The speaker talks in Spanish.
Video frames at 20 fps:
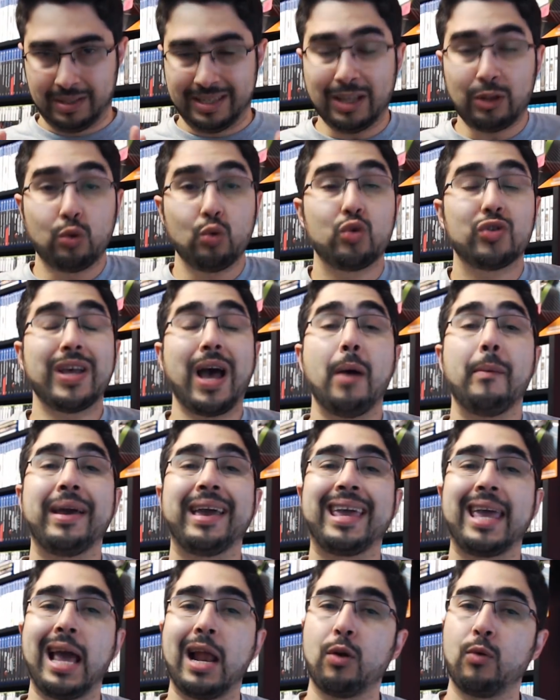Ya tú
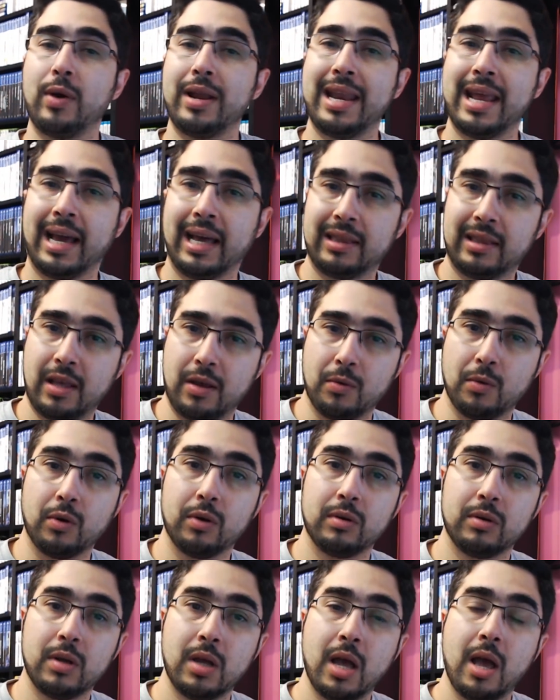sabes que algo es
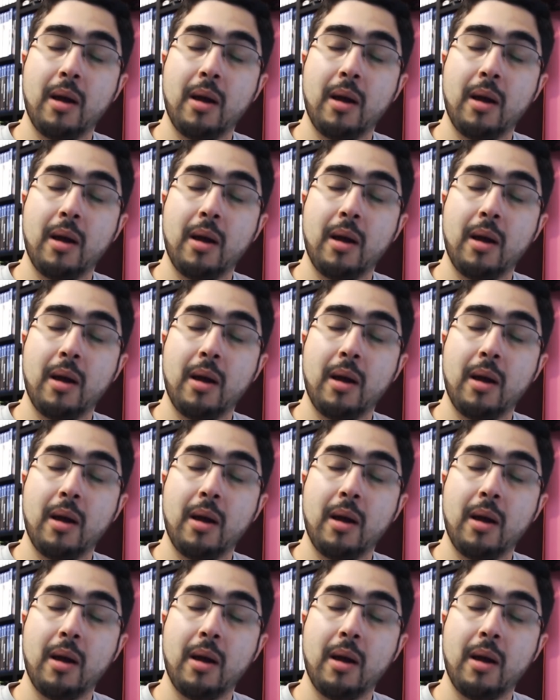negativo.